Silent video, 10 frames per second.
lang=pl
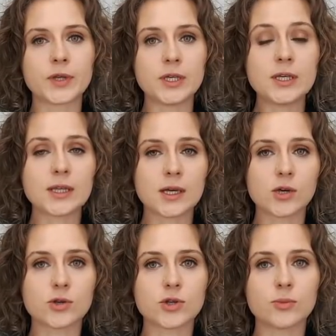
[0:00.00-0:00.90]
i
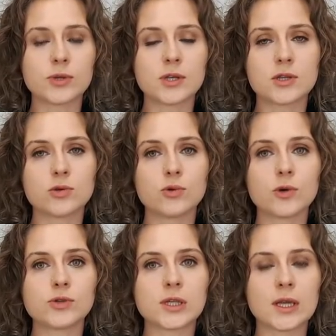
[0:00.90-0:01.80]
takie osoby
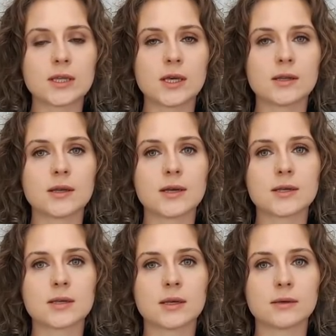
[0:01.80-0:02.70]
decydują się na
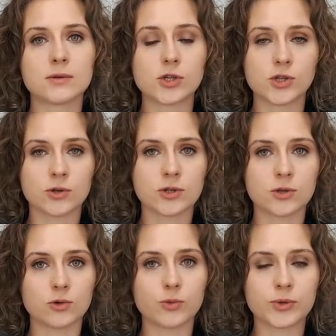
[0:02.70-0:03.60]
dietę 1000 e,
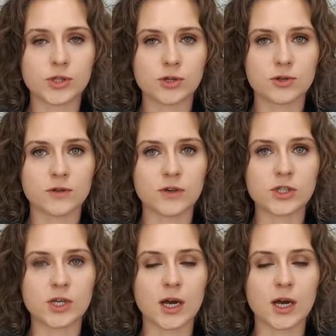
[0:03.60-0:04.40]
lub 1200